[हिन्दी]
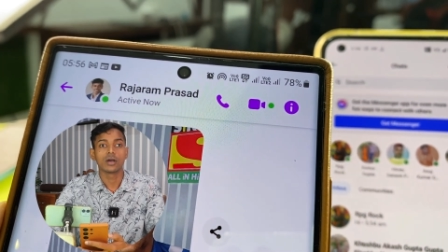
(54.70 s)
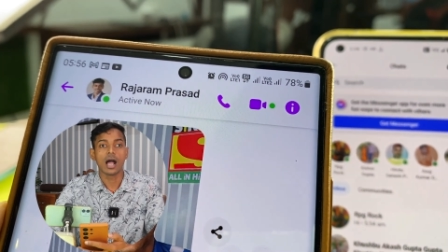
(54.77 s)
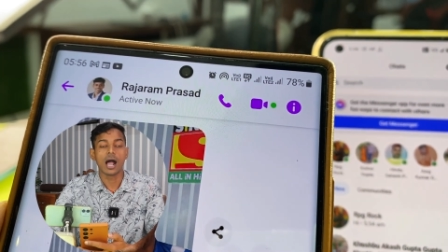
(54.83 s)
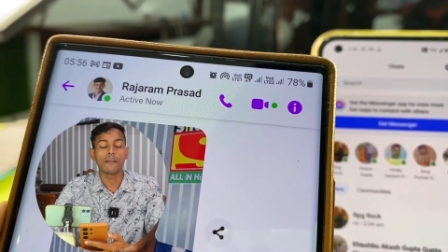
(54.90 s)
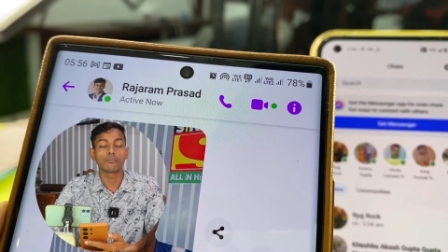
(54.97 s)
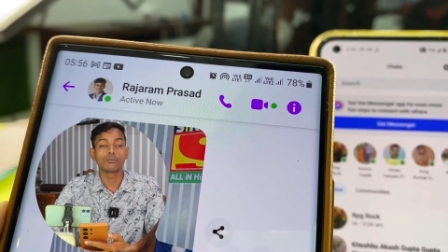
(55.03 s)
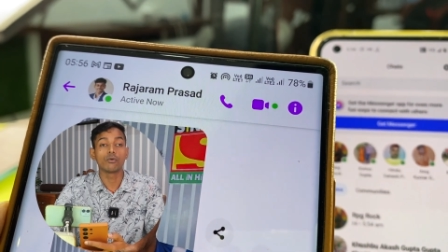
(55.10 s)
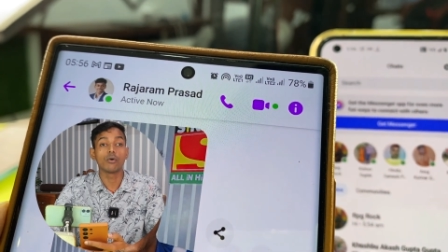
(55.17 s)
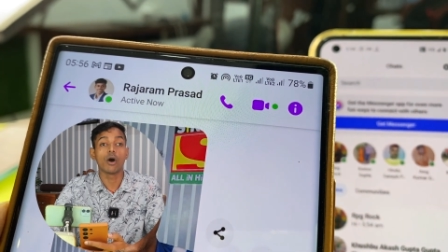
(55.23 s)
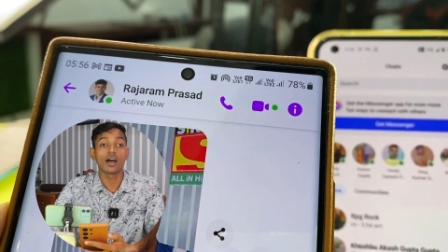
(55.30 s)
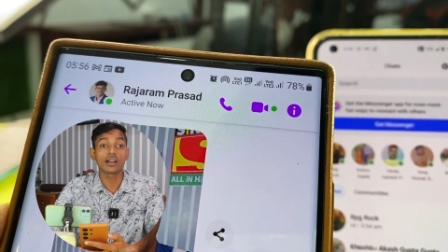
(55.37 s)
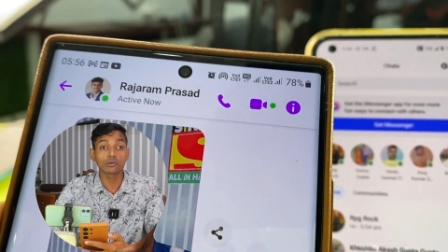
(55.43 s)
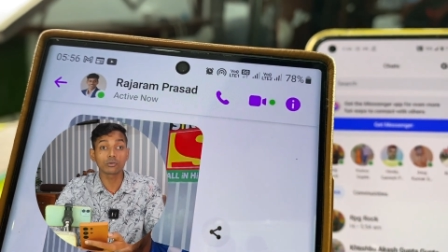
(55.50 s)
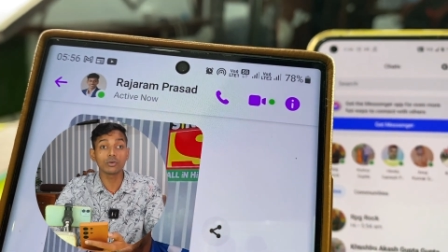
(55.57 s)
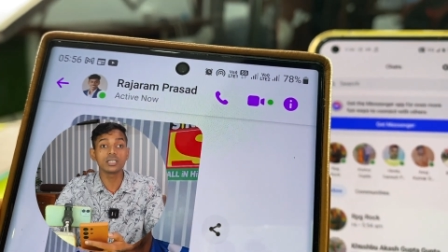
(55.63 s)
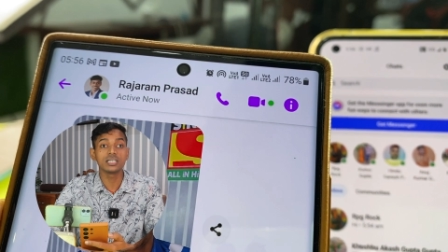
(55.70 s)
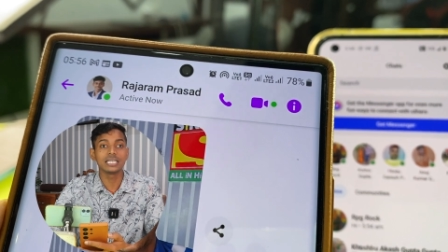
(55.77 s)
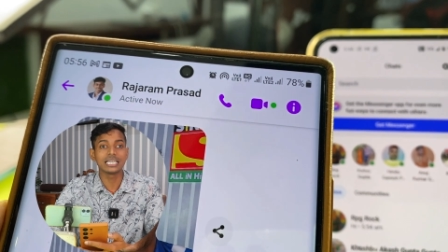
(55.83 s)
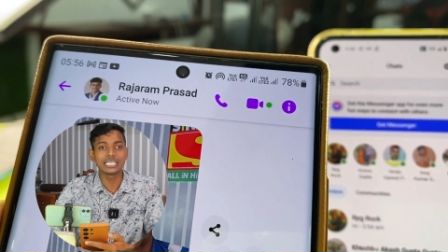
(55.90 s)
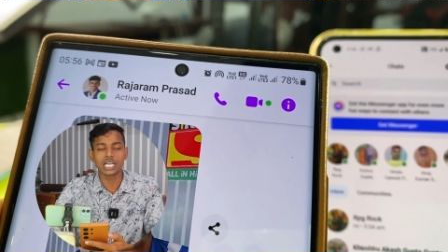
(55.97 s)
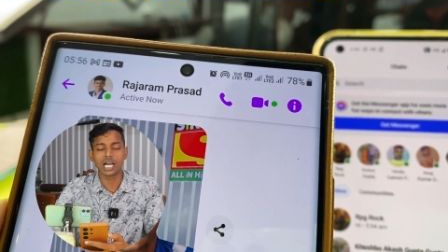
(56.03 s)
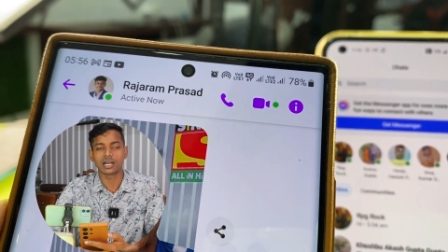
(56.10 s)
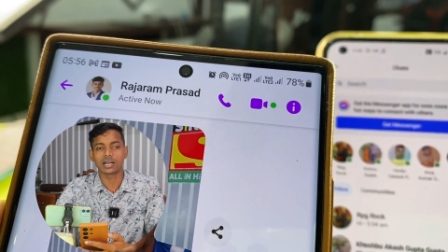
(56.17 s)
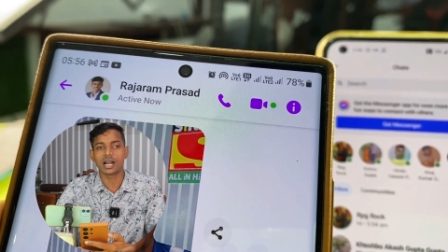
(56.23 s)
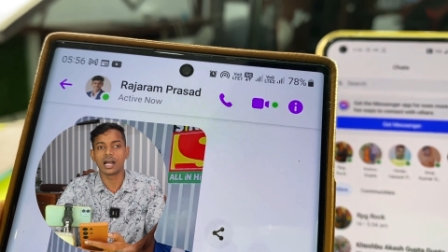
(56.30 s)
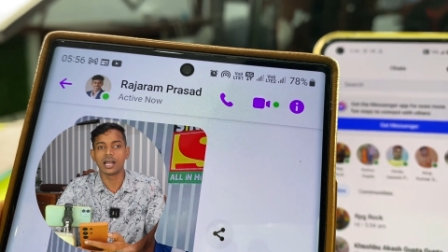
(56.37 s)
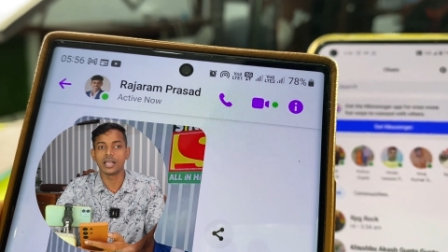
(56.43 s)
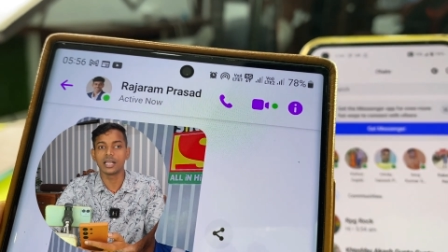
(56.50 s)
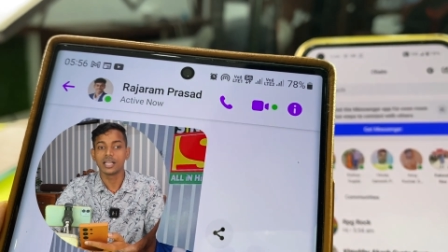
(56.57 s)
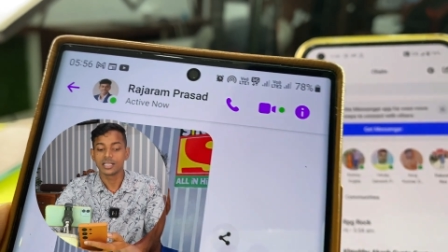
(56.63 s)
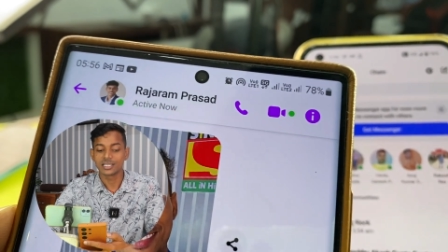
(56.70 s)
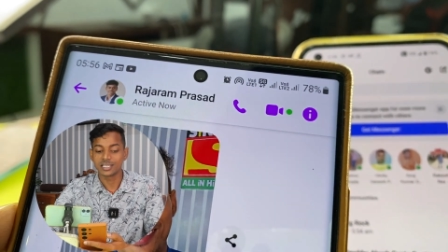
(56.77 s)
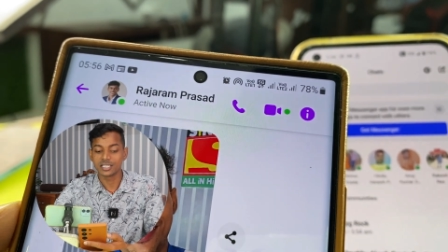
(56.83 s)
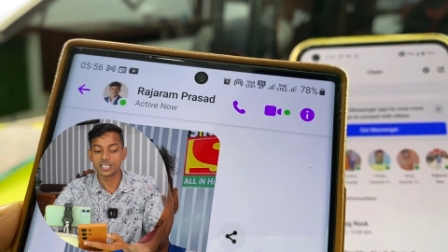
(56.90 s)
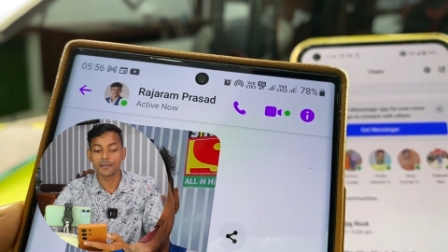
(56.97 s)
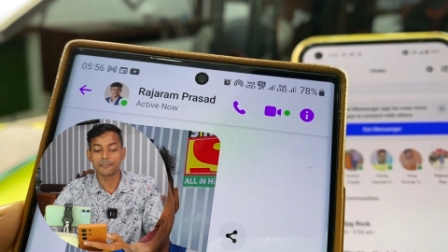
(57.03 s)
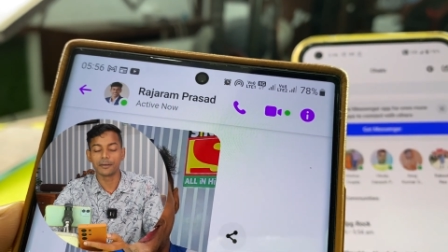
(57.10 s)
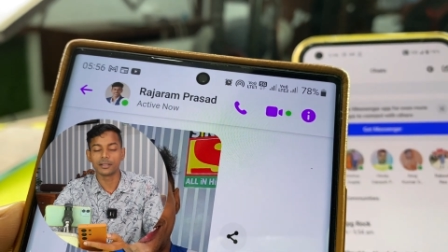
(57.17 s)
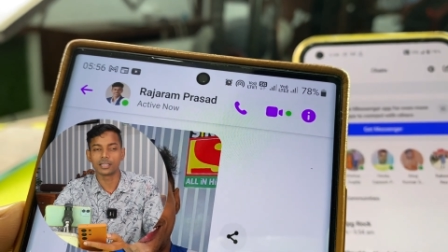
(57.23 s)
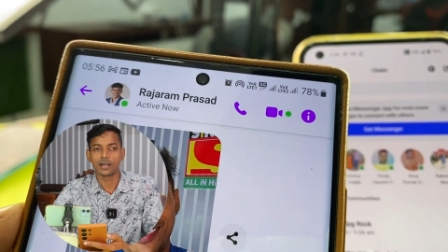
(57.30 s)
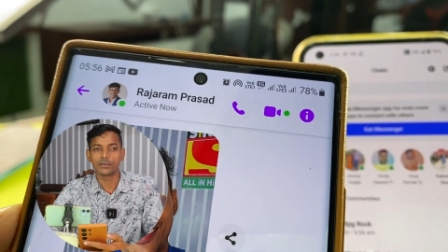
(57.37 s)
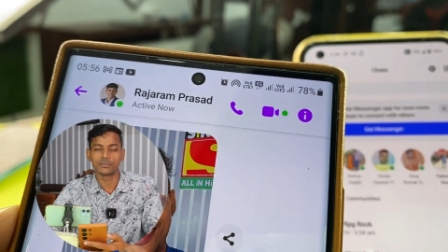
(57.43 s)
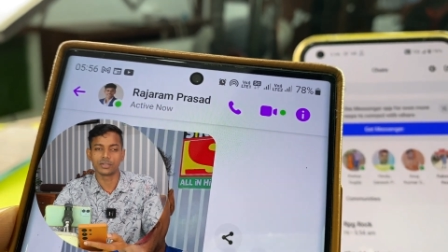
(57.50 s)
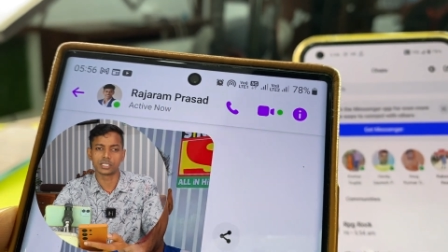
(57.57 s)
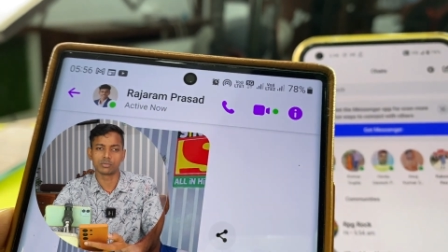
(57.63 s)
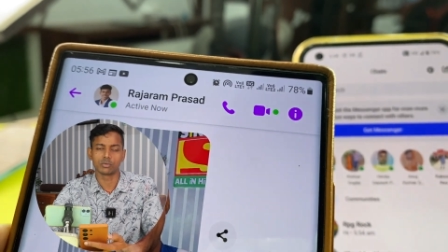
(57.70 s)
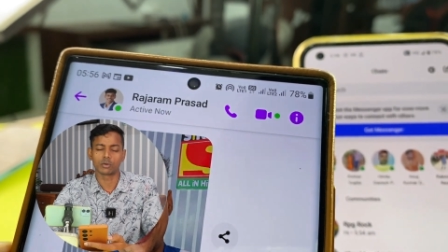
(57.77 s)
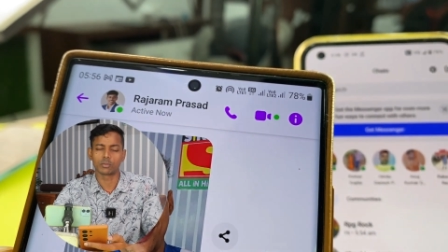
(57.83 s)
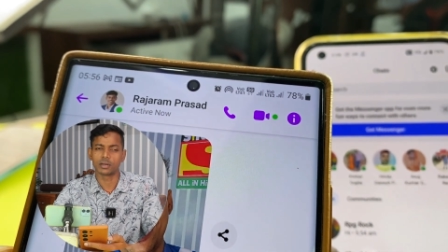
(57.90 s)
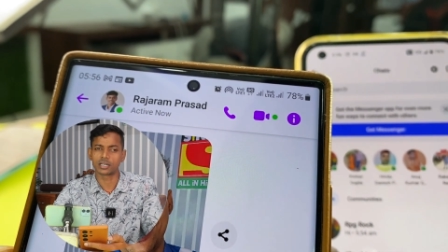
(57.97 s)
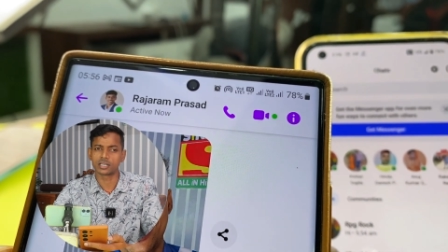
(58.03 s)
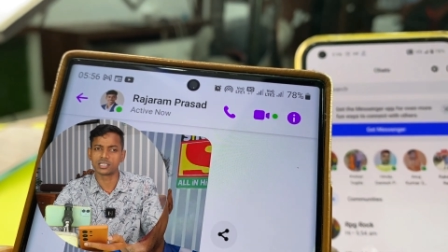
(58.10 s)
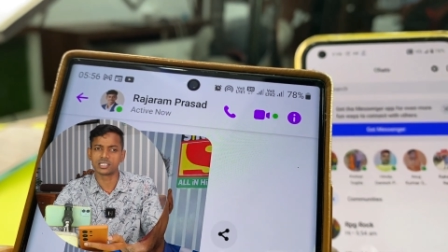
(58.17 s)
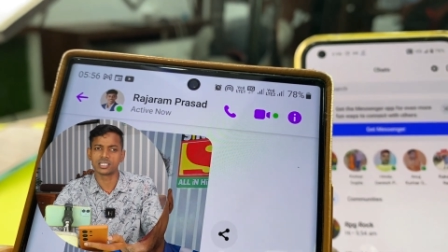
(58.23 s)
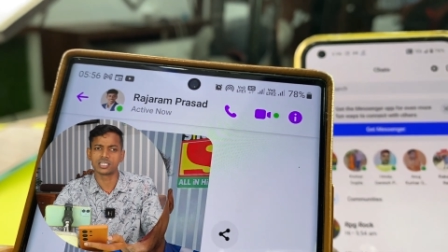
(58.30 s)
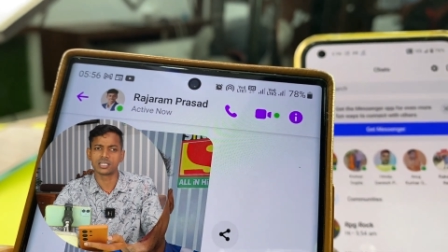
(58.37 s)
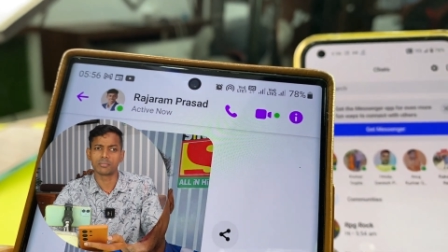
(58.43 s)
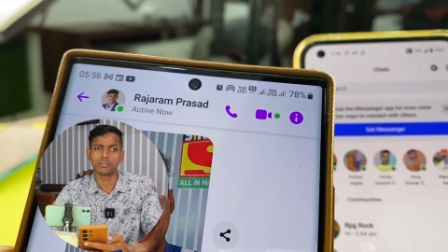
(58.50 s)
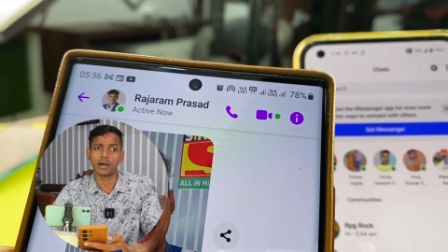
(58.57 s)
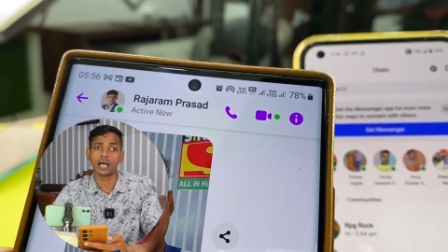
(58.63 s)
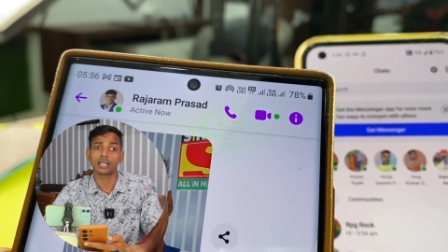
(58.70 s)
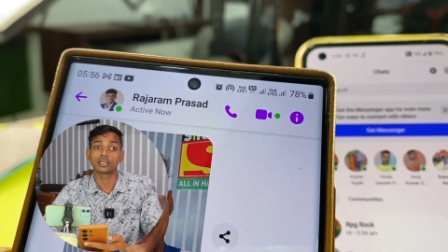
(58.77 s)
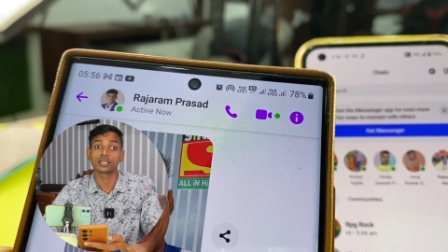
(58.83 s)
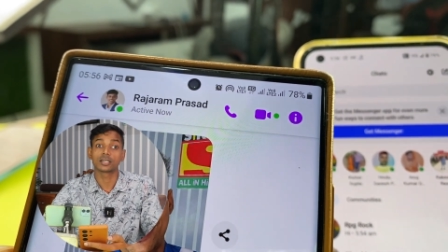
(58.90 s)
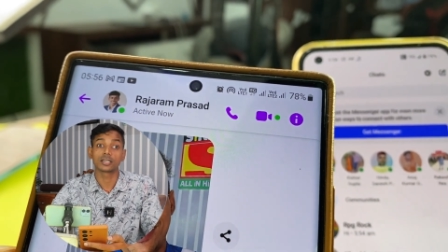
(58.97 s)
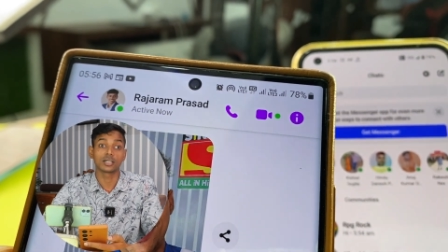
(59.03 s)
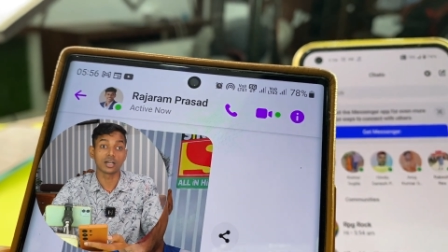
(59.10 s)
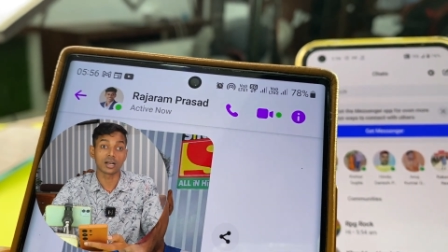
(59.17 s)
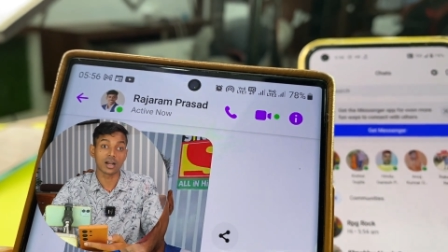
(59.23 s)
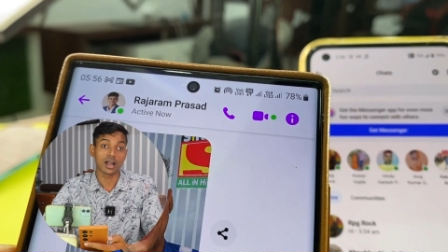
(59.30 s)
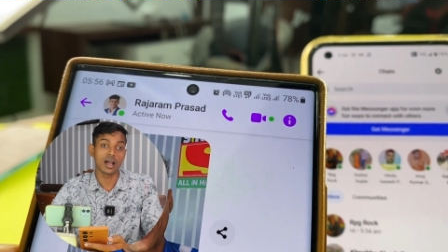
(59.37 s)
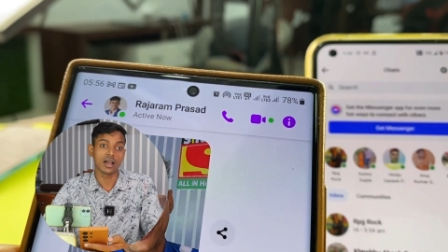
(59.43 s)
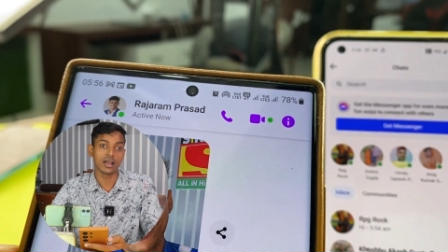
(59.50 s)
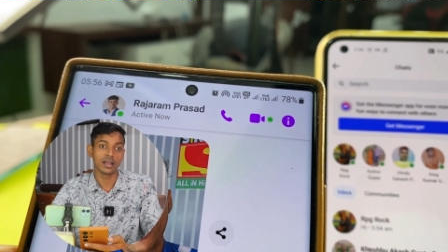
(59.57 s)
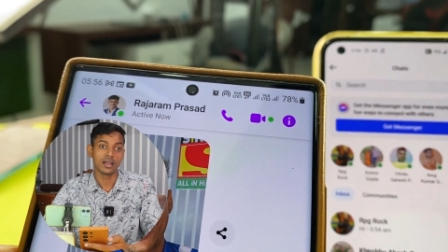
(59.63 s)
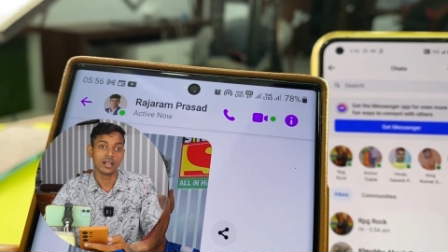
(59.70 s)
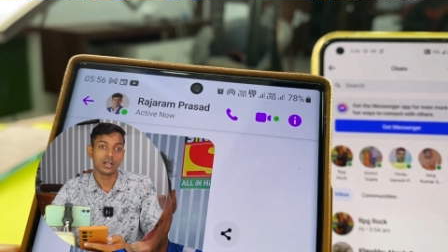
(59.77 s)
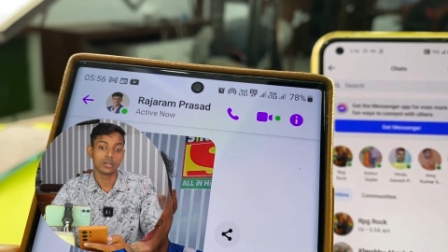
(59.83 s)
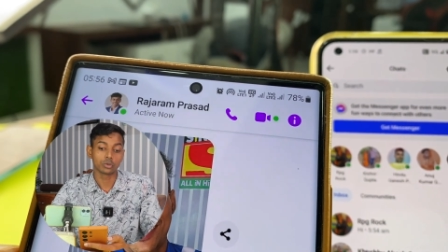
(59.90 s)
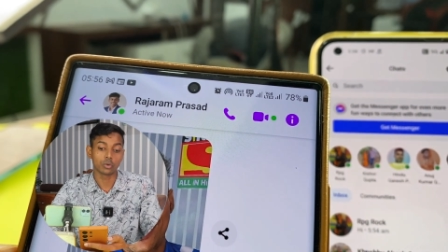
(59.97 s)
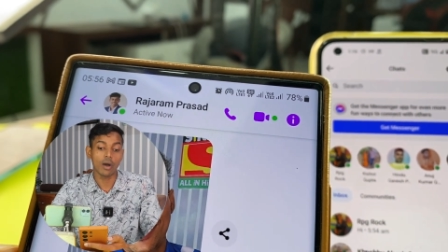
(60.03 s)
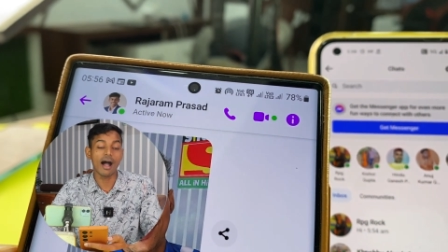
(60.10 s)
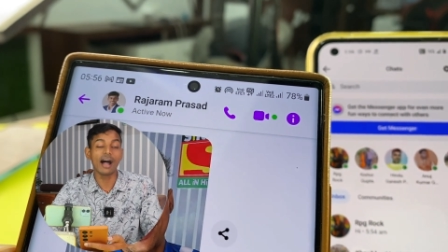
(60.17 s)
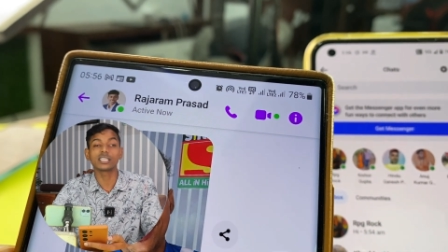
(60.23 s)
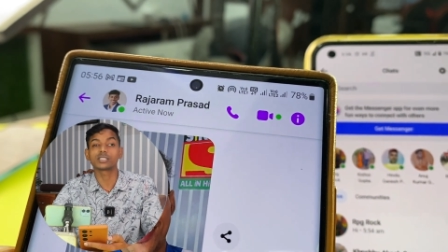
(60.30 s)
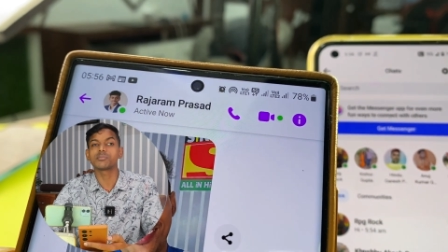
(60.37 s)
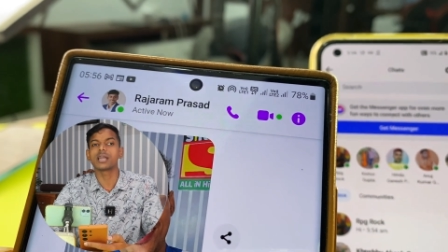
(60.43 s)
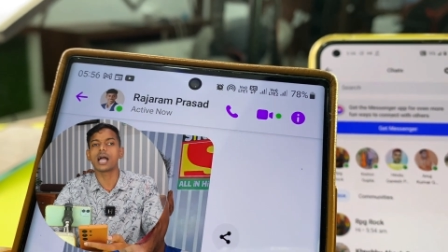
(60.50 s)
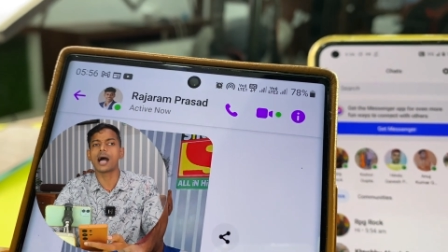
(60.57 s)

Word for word: आपको हर कोई ये जान रहा है कि ये बंदा फेसबुक पर किसी से बात कर रहा है तो आज मैं